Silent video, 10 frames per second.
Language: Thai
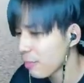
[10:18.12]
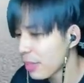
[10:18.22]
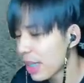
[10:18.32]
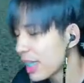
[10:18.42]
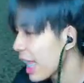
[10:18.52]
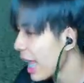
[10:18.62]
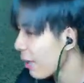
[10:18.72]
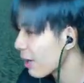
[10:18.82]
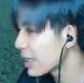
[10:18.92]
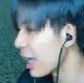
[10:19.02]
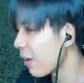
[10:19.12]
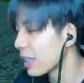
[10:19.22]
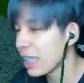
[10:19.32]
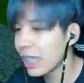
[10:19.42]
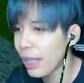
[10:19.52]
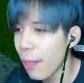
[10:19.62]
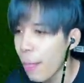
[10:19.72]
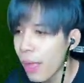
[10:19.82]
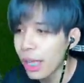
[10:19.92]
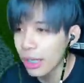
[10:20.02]
นี่แหละข้อเสียของที่
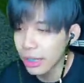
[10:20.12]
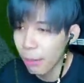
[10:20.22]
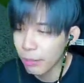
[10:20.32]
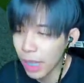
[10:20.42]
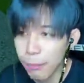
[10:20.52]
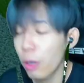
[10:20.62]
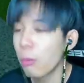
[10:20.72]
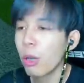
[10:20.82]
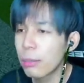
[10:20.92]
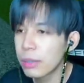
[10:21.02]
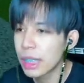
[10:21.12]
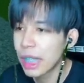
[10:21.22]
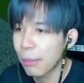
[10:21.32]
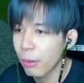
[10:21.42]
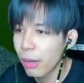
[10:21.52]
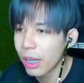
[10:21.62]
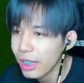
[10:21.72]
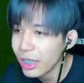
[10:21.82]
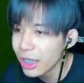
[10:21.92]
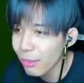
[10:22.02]
ทำตามคอมโบ FC นะ เพราะว่า
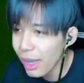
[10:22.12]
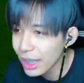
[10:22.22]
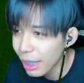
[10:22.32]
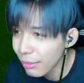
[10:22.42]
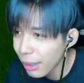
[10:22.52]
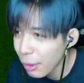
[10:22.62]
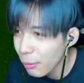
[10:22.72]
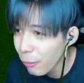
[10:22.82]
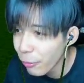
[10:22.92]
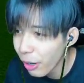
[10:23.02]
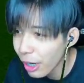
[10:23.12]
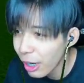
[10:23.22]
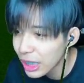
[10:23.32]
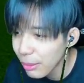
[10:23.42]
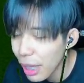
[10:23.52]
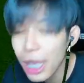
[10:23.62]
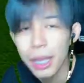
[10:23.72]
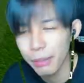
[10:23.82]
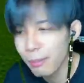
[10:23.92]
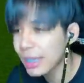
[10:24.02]
สมารที่ทำตามคอมโบฟูเก้าใช่ไหม
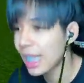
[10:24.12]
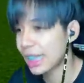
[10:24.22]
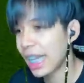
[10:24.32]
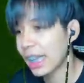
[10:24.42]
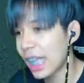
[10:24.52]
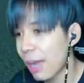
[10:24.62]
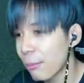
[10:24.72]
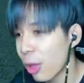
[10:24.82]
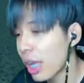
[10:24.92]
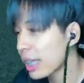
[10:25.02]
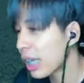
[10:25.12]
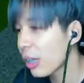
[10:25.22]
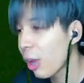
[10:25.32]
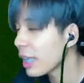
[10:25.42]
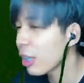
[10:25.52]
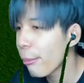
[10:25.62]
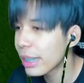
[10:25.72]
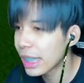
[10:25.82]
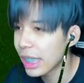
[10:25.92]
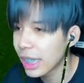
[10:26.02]
คือมันตัดเค้นนะครับร้อยก็ร้อยทั้งร้อยเปอ
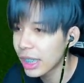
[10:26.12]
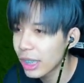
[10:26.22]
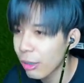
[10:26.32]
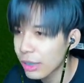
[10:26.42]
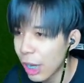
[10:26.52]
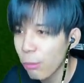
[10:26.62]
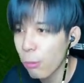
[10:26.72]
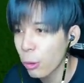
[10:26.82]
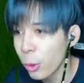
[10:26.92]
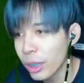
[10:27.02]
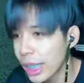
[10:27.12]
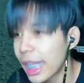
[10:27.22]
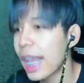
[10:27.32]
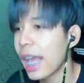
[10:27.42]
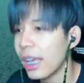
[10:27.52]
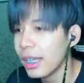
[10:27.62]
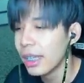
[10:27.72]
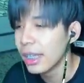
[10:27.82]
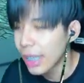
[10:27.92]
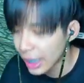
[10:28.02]
ร์เซ็นต์เลยก็คือเราจะคอมโบโดนแน่
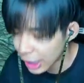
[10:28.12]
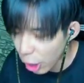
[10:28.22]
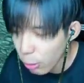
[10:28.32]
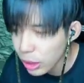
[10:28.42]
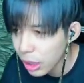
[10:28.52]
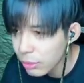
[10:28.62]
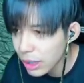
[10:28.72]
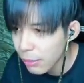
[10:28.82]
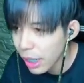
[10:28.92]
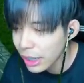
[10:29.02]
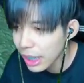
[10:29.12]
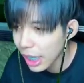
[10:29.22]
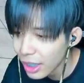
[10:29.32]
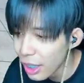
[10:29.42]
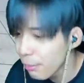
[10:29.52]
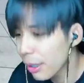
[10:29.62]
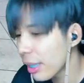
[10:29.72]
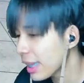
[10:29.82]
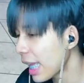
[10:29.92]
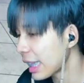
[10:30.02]
ๆแต่อันนี้คอมโบตเอ FC มันก็จะไม่
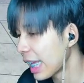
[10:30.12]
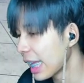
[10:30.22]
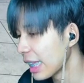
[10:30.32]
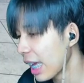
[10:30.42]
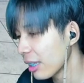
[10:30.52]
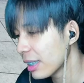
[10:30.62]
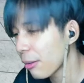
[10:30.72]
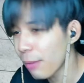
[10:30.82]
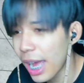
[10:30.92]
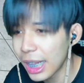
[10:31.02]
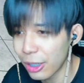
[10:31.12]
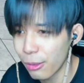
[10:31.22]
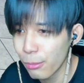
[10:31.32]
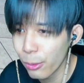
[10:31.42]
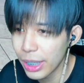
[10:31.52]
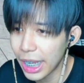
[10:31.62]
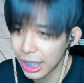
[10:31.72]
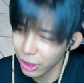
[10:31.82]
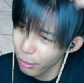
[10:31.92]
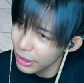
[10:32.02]
ค่อยตัดเค้นอะก็อย่างว่าแหละคอมโบเด็ก
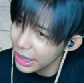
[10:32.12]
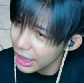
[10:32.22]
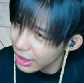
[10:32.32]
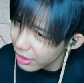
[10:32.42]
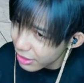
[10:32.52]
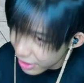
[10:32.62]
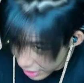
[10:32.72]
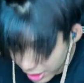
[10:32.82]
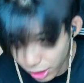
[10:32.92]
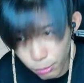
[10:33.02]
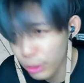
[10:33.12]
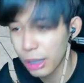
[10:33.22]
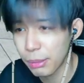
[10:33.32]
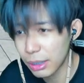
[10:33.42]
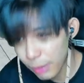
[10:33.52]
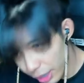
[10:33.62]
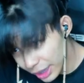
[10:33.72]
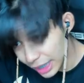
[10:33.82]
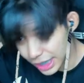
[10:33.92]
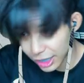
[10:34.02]
เนาะมันคอมโบเด็กมันก็ไม่ค่อย
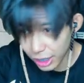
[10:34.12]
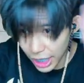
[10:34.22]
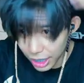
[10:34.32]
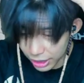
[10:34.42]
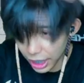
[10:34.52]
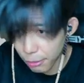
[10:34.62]
ตัดเค้นเท่าไหร่นะ